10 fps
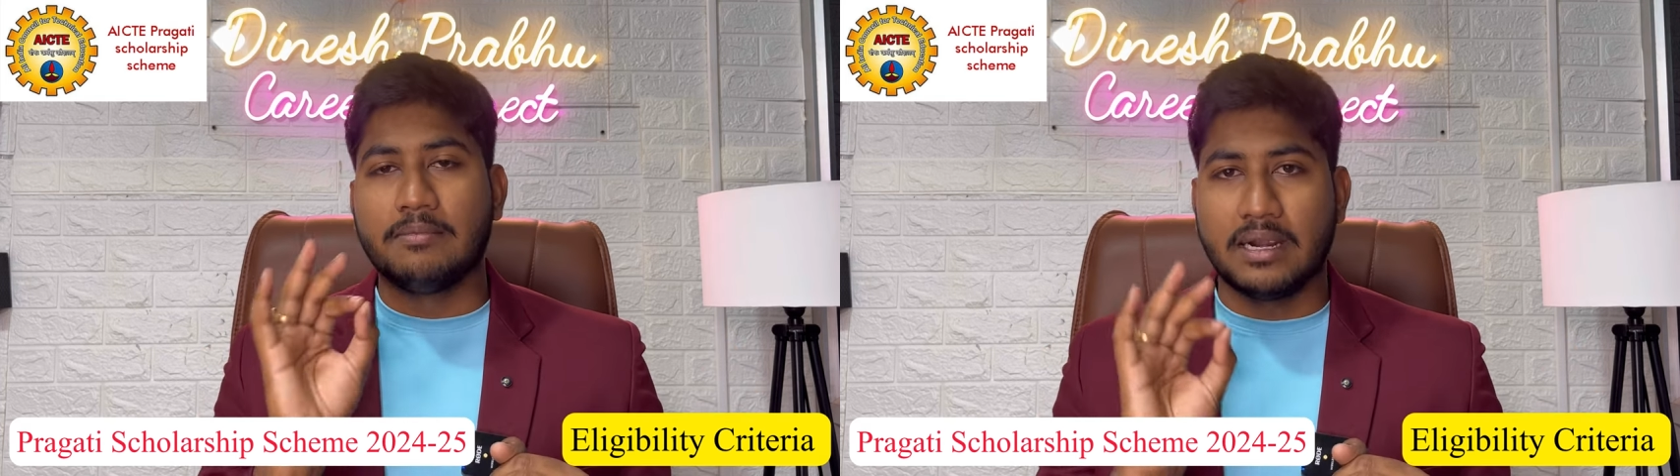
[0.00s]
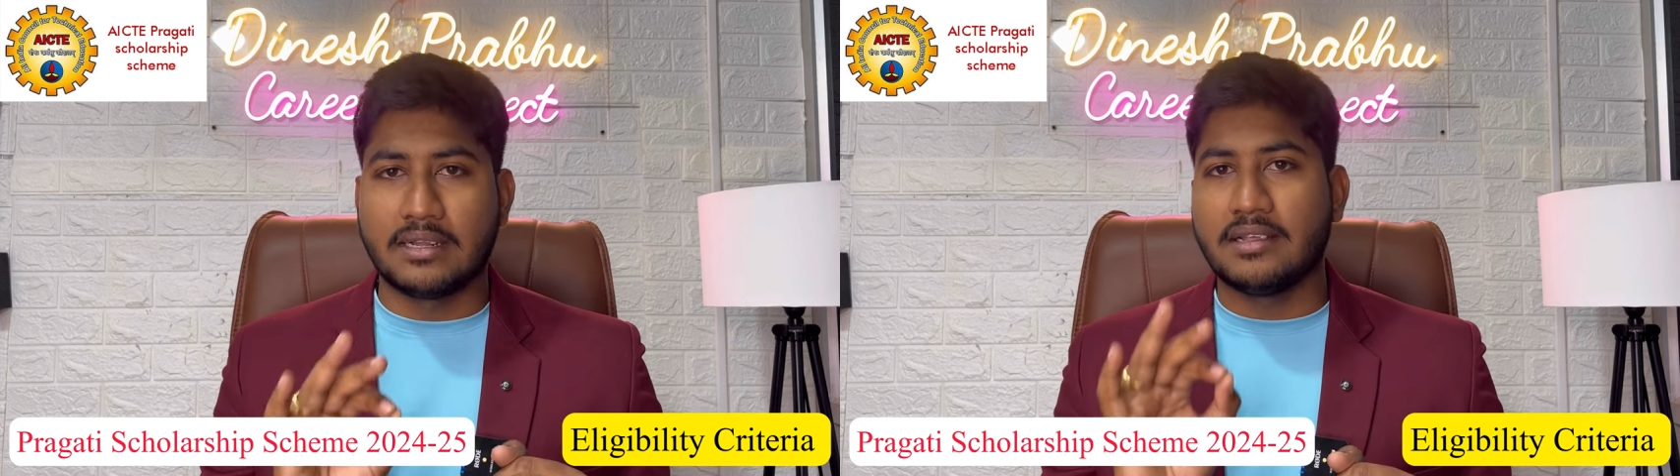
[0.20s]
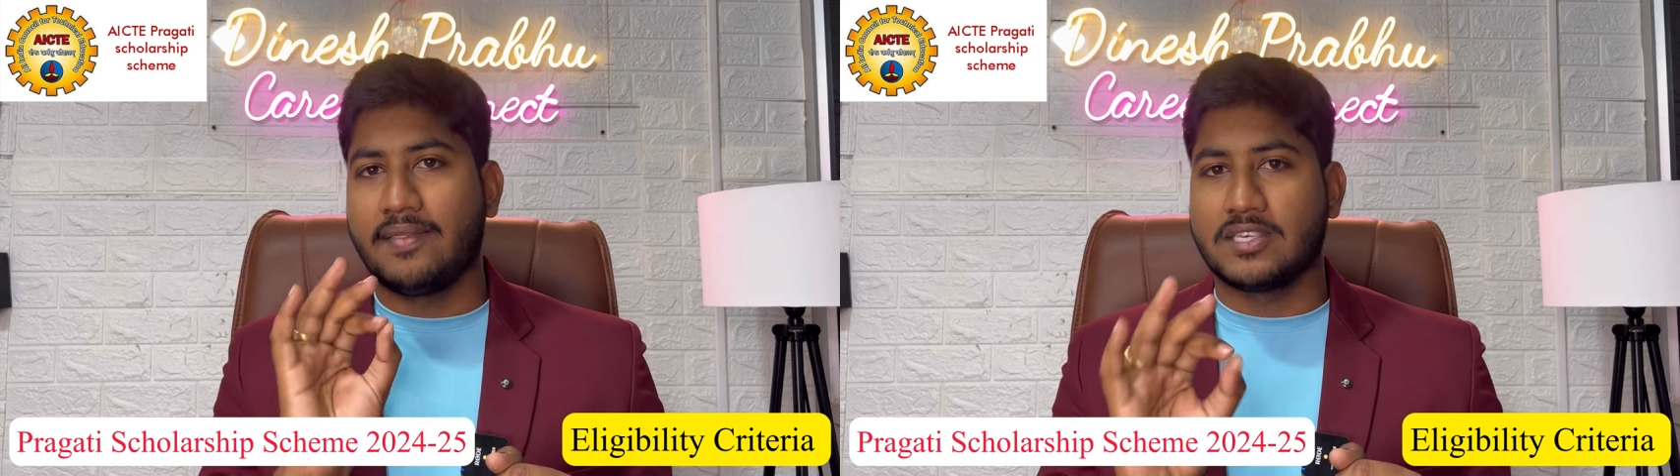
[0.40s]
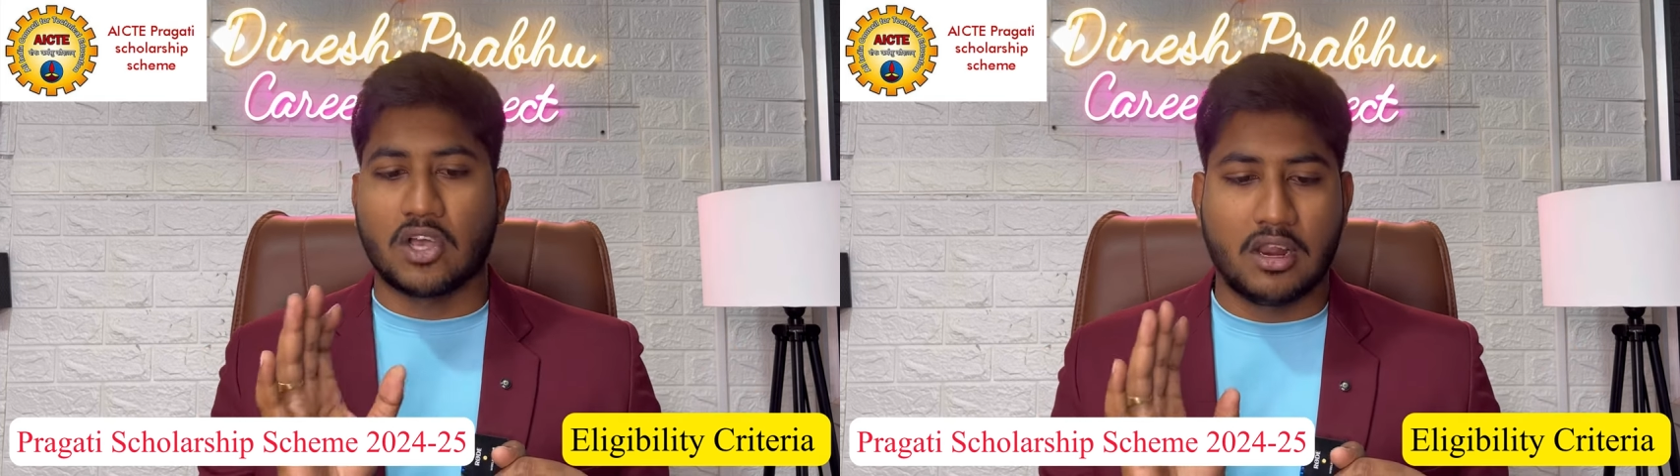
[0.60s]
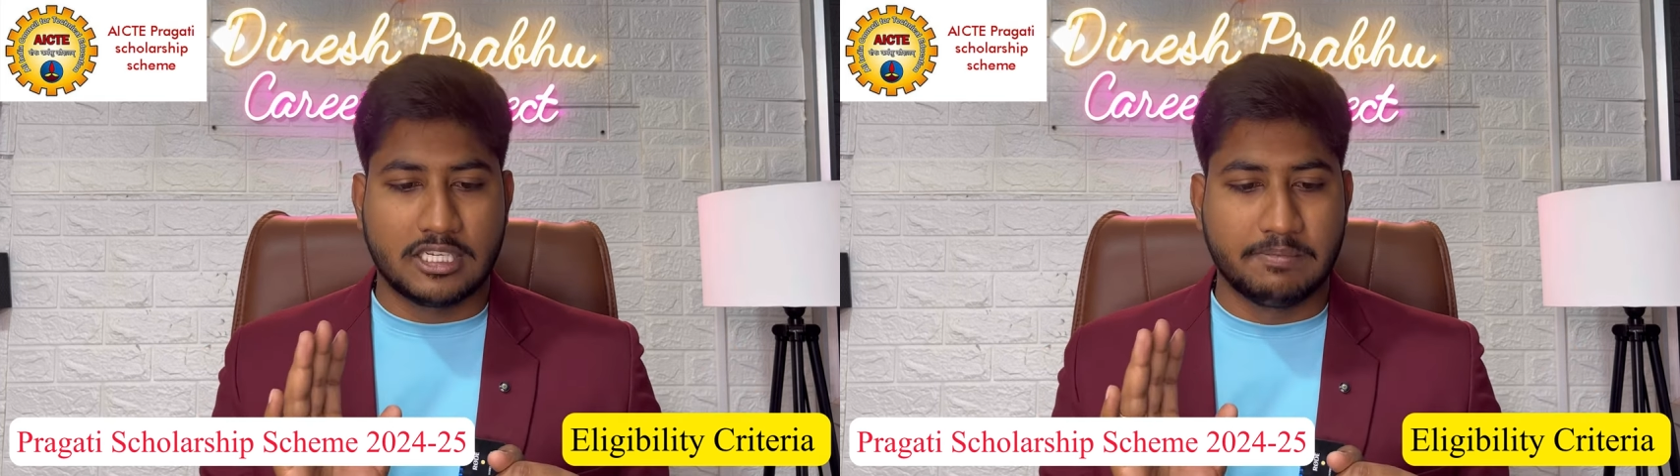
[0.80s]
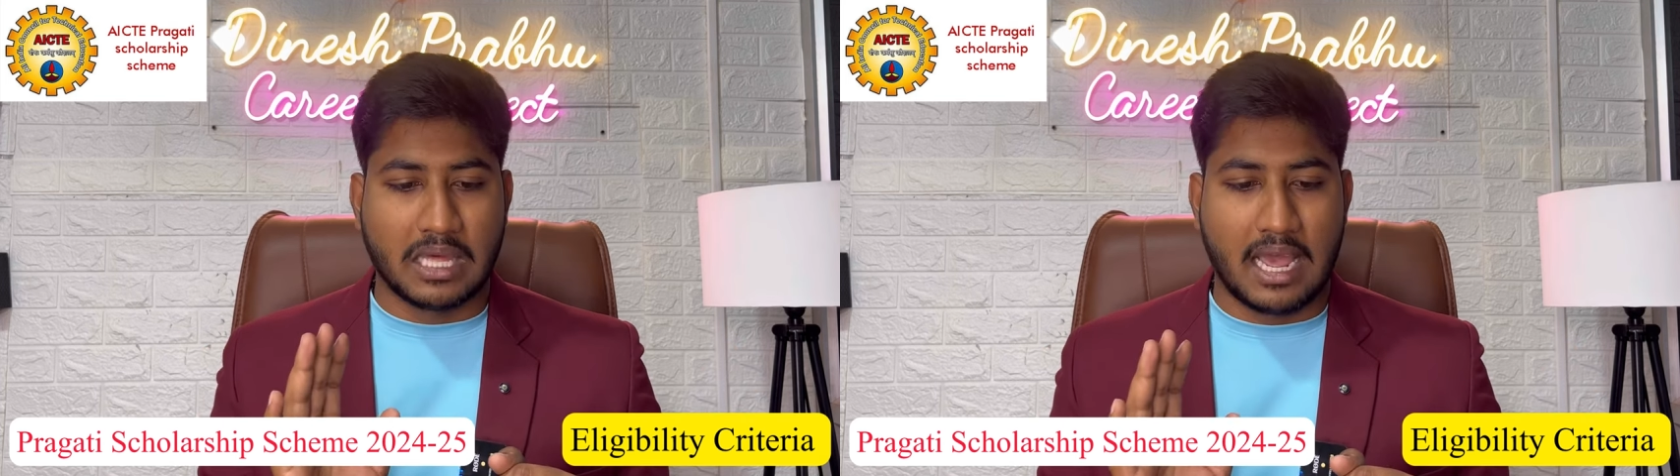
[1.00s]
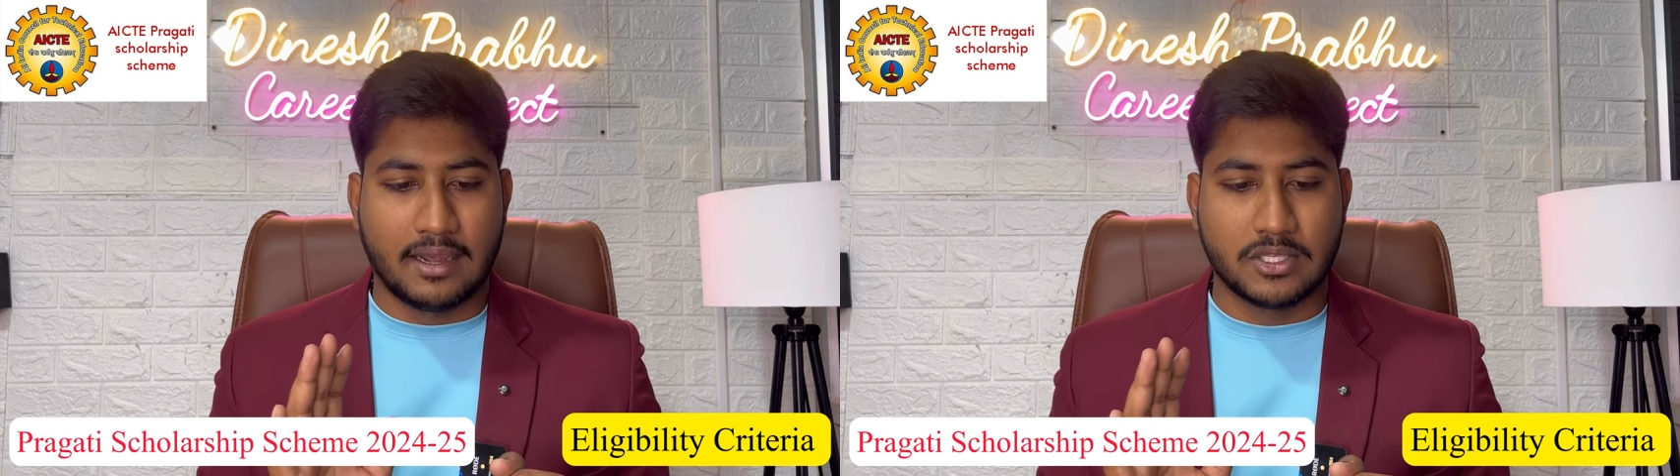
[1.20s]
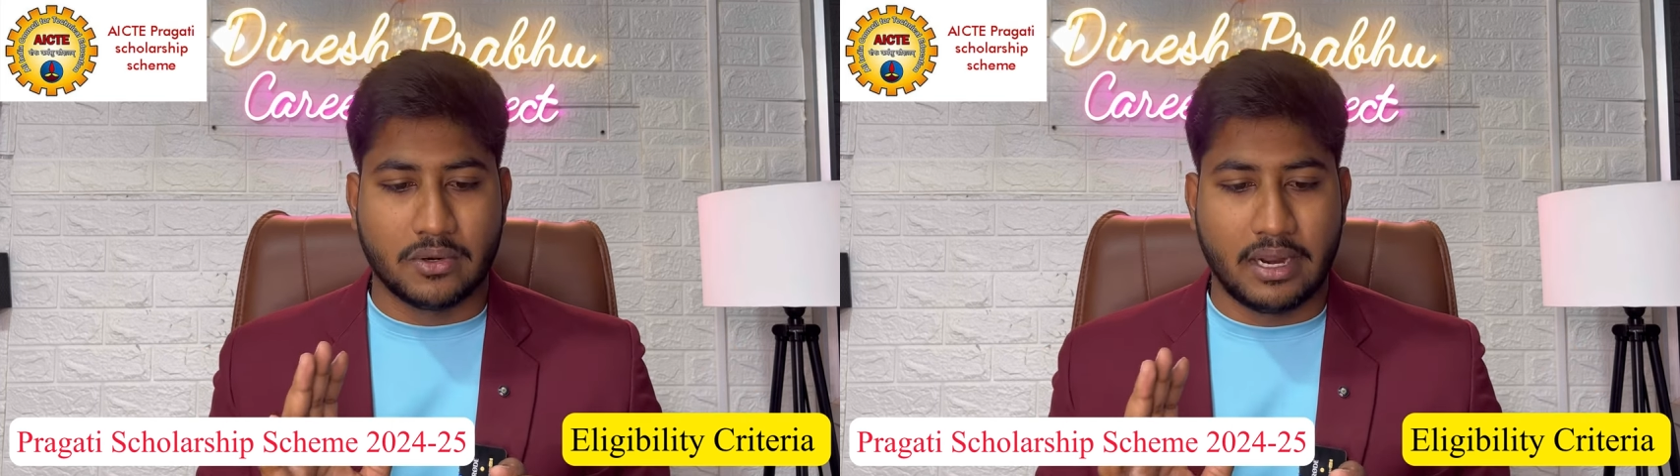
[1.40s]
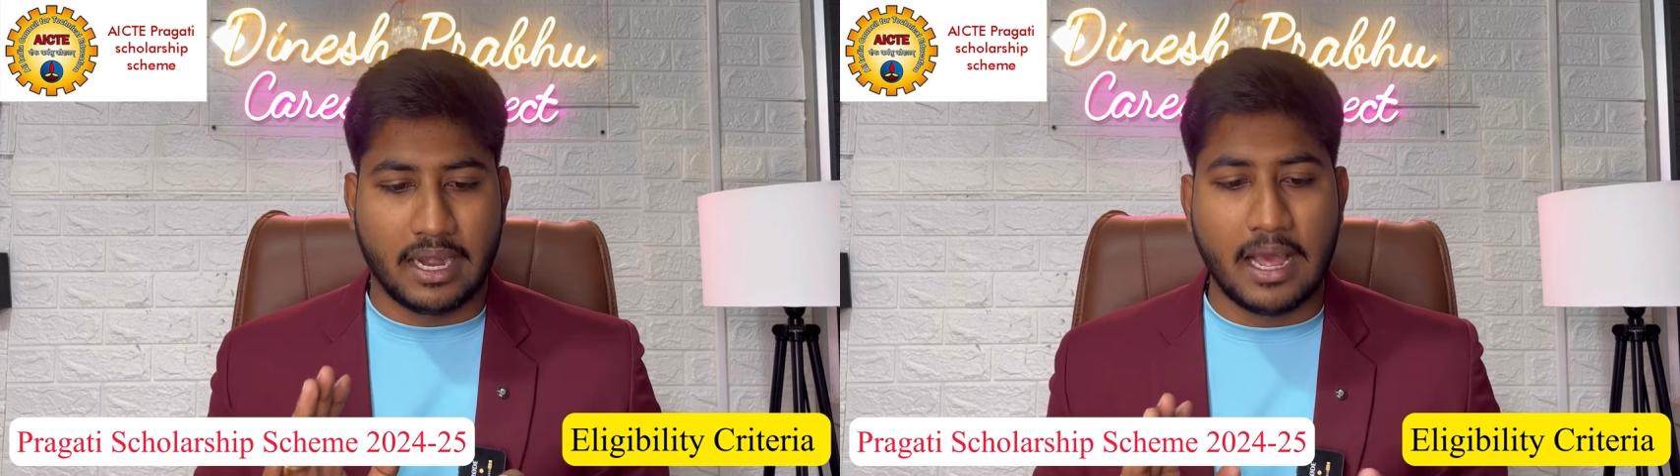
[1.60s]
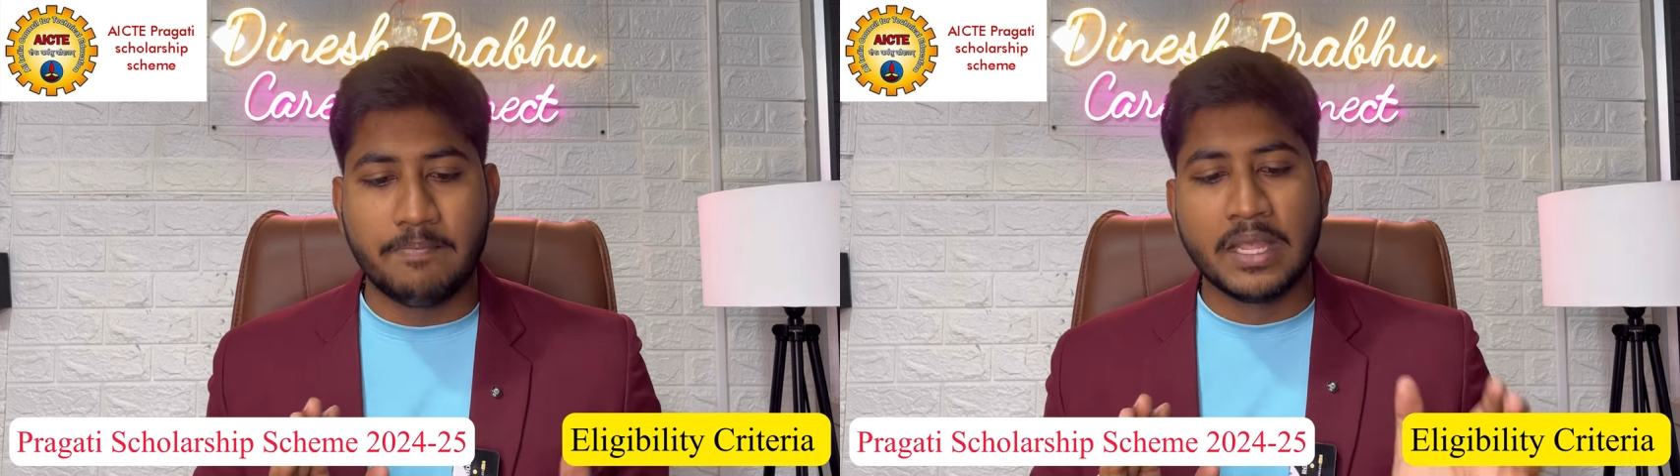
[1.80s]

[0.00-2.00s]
மட்டும்தான் அந்த ஸ்காலர்ஷிப் தராங்கன்னு சொன்னீங்களா